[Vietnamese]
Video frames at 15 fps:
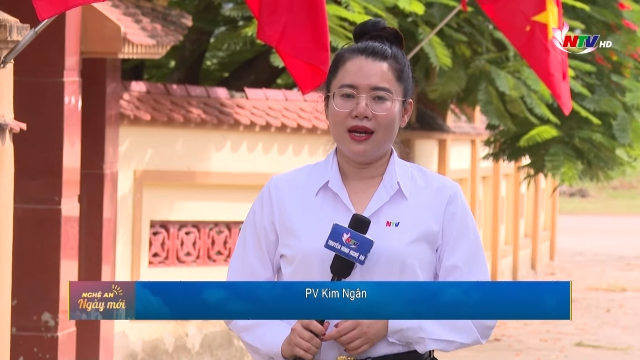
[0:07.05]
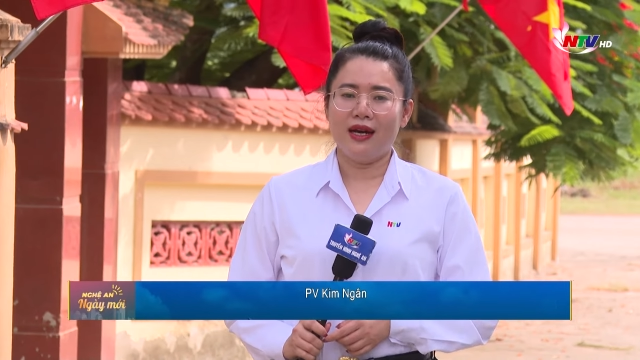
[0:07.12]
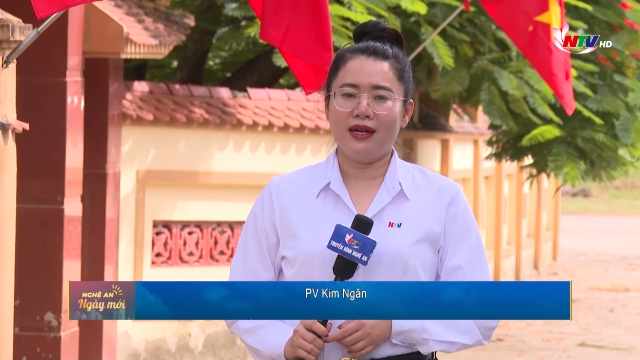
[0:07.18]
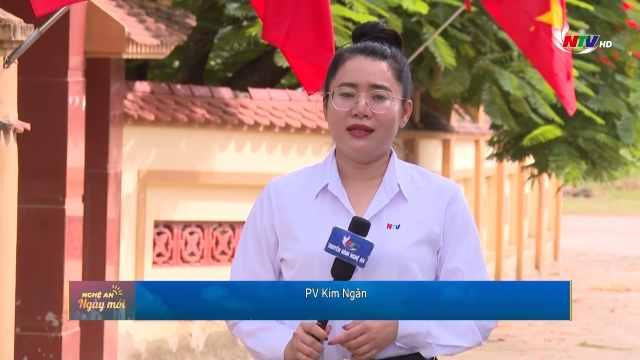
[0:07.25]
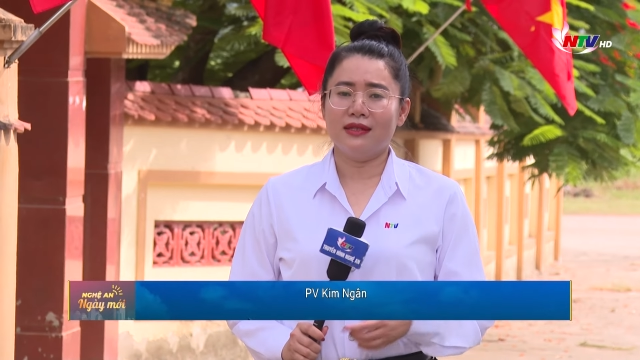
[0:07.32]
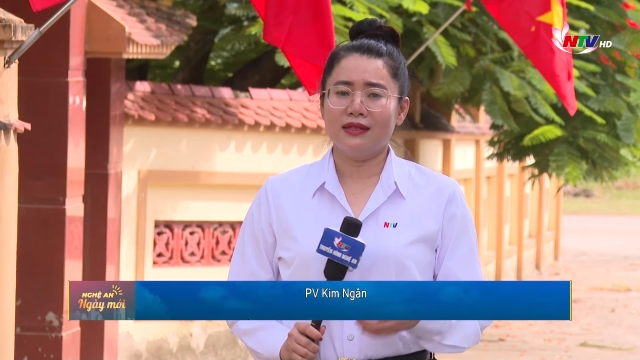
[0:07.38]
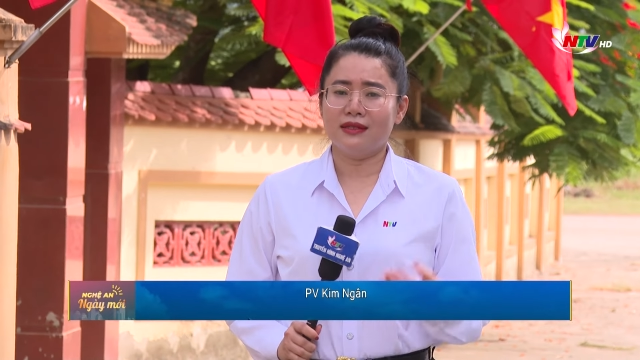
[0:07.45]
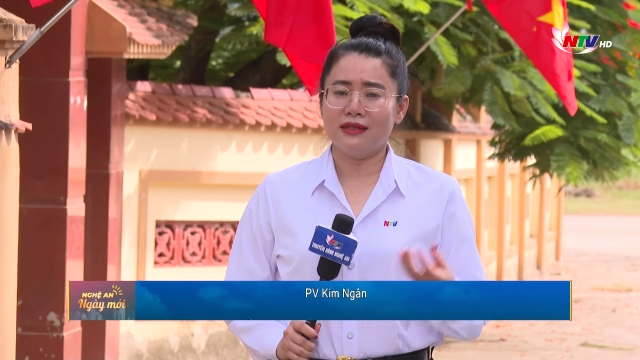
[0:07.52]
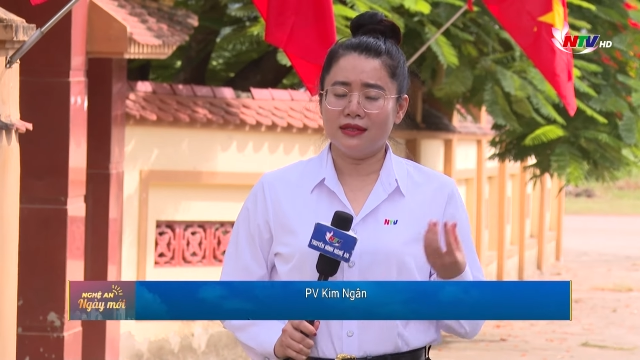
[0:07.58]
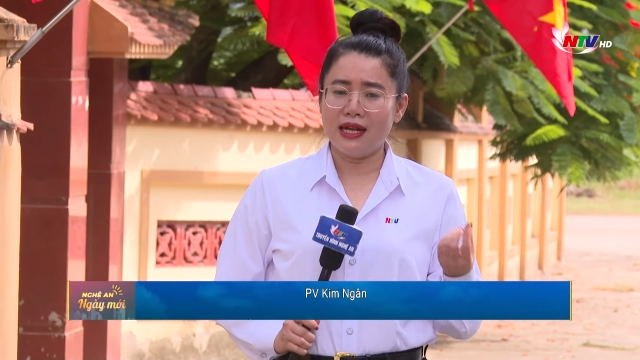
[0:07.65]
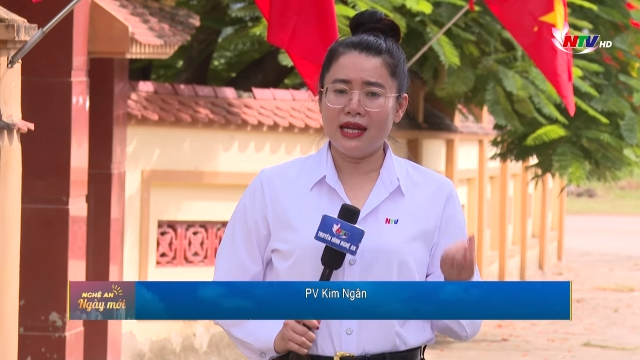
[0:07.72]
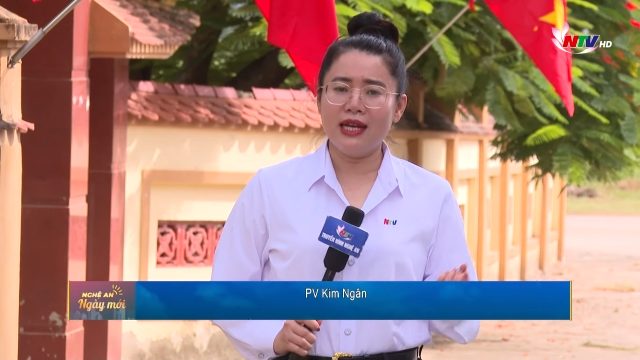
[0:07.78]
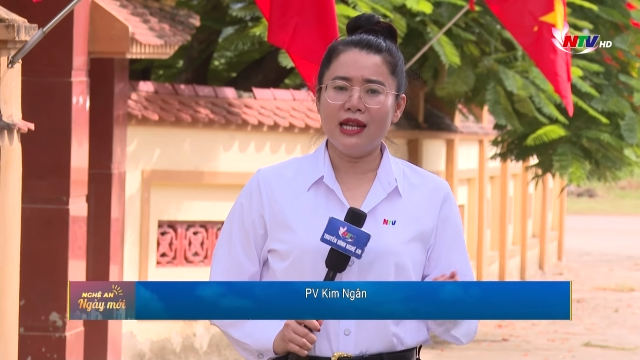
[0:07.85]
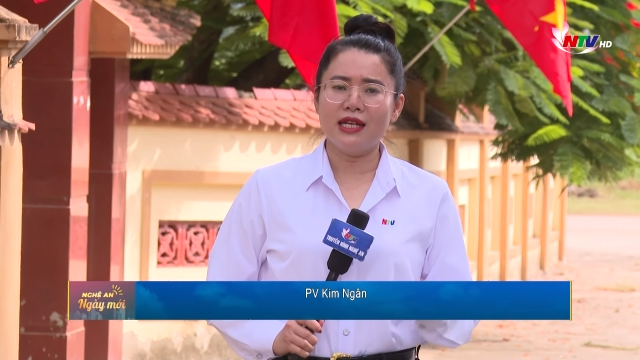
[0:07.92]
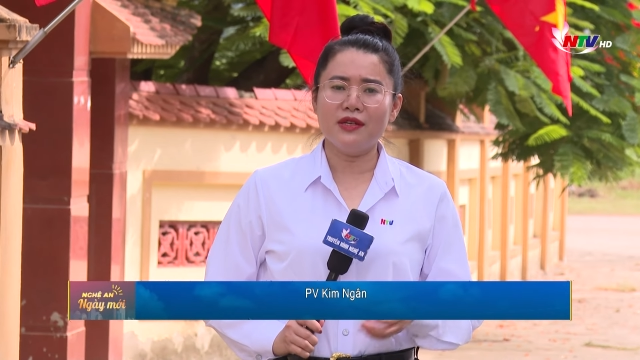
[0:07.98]
À,
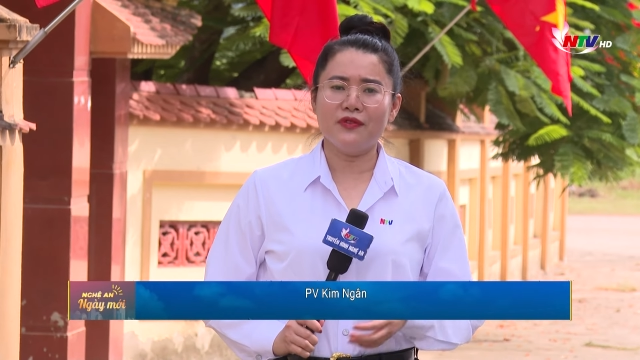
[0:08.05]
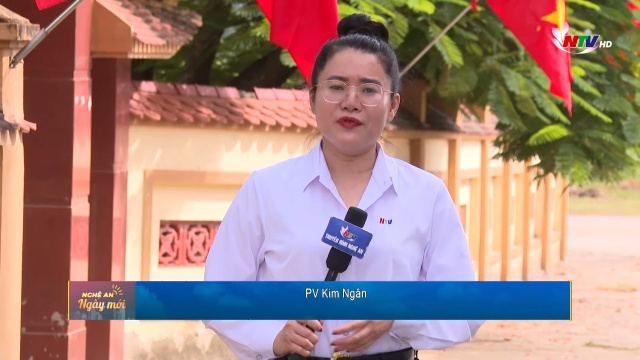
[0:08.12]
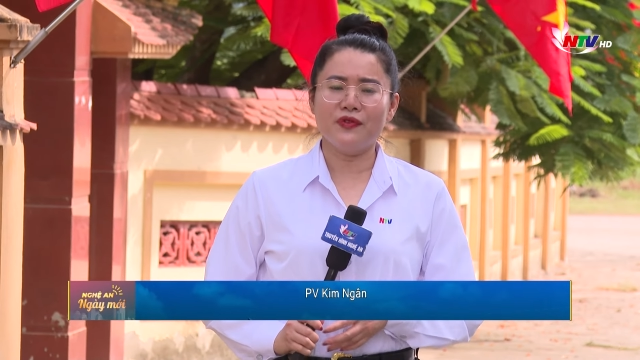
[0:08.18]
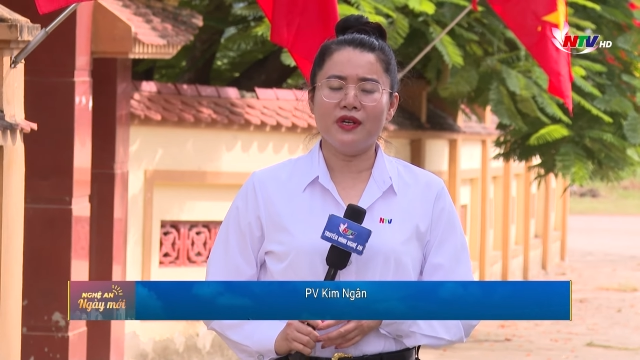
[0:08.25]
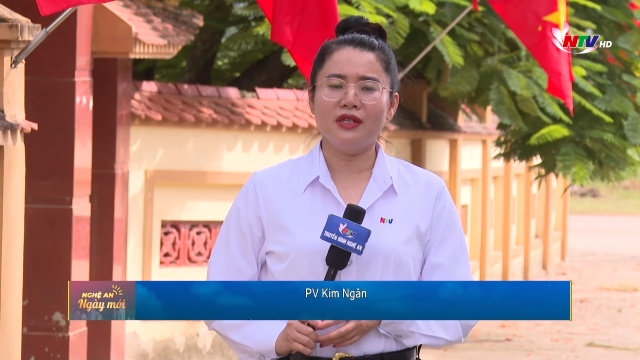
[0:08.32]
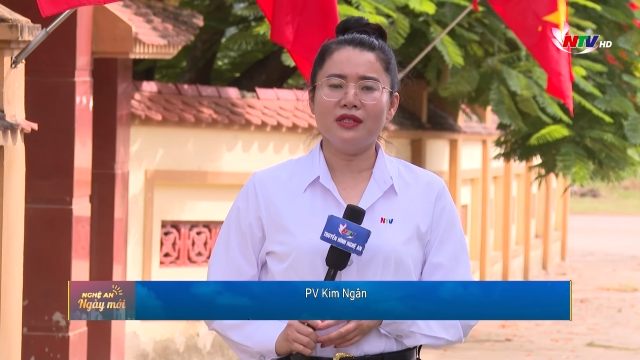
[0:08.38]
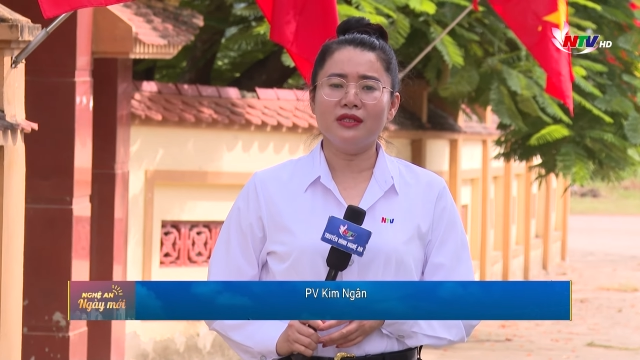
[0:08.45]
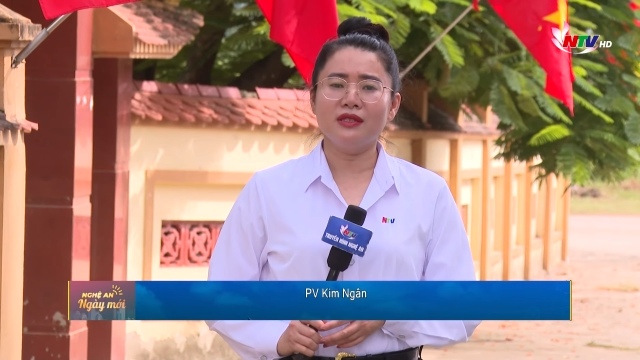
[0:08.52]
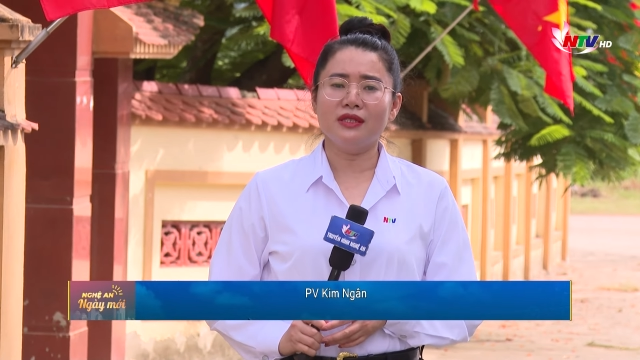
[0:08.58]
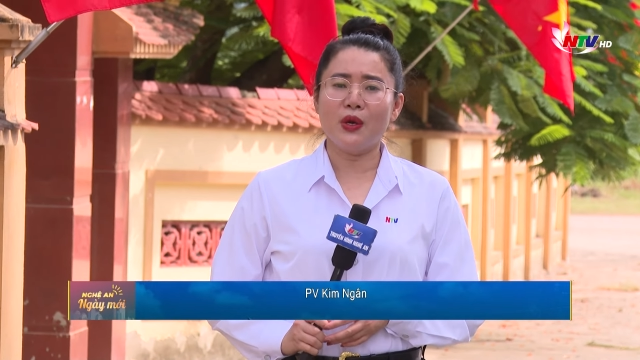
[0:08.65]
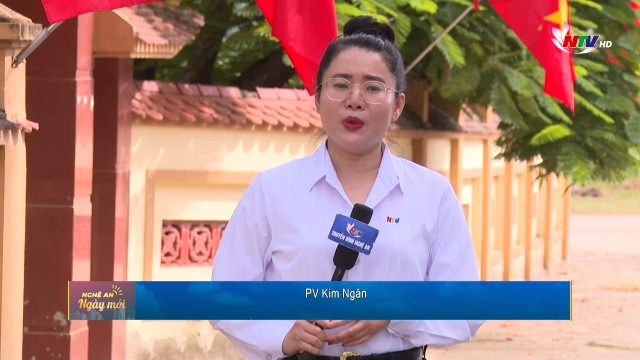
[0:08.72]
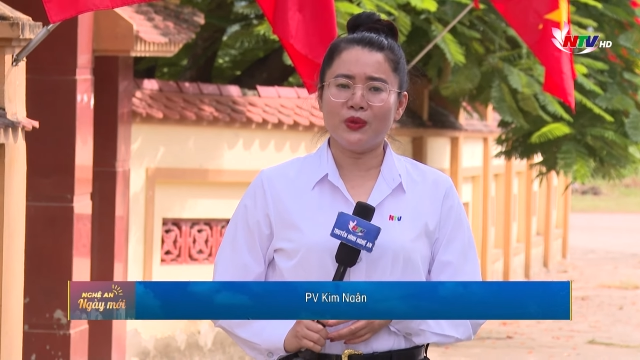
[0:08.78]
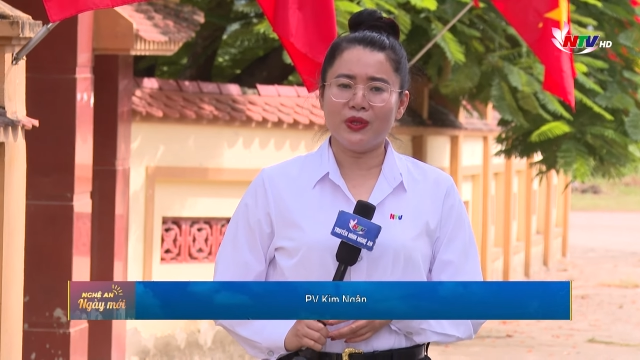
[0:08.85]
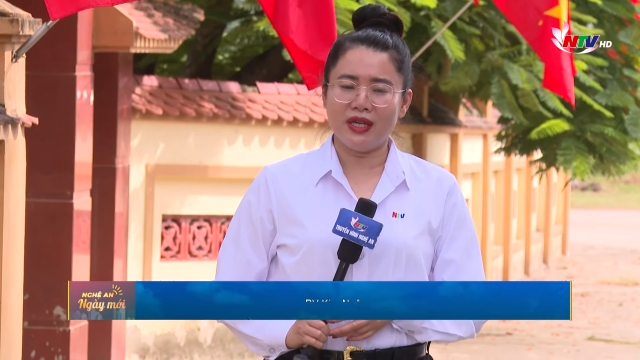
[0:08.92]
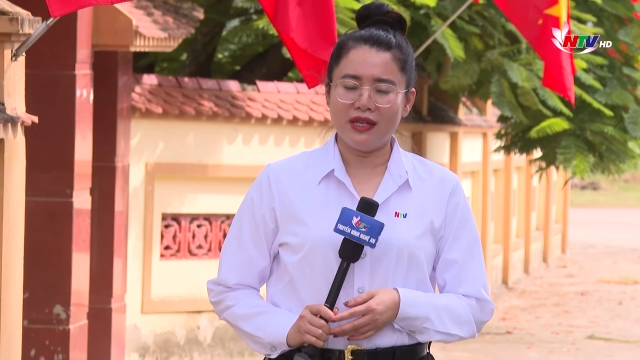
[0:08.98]
đây là địa phương
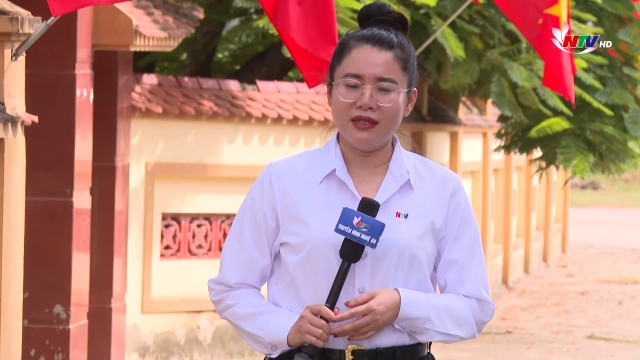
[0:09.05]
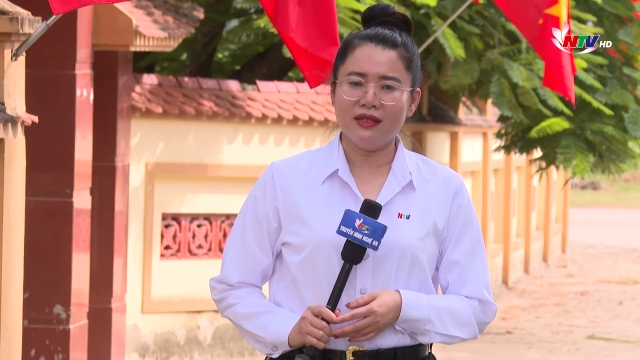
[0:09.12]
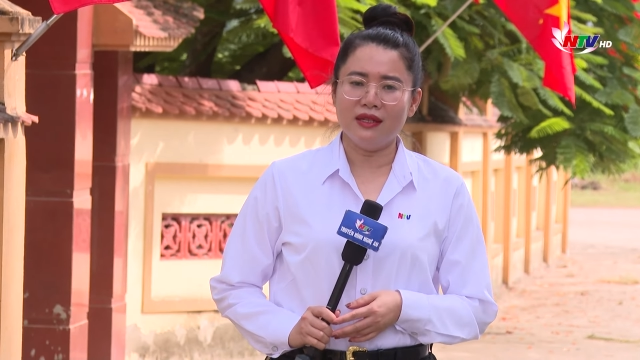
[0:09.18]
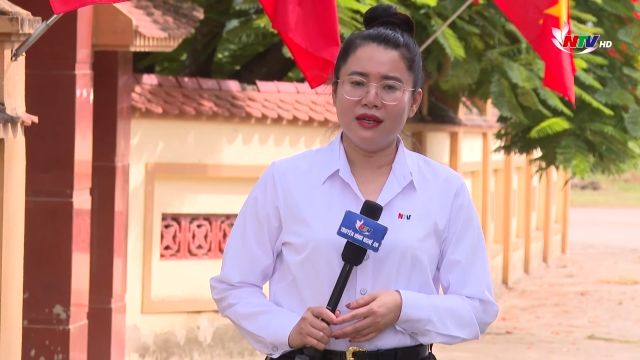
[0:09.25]
đầu tiên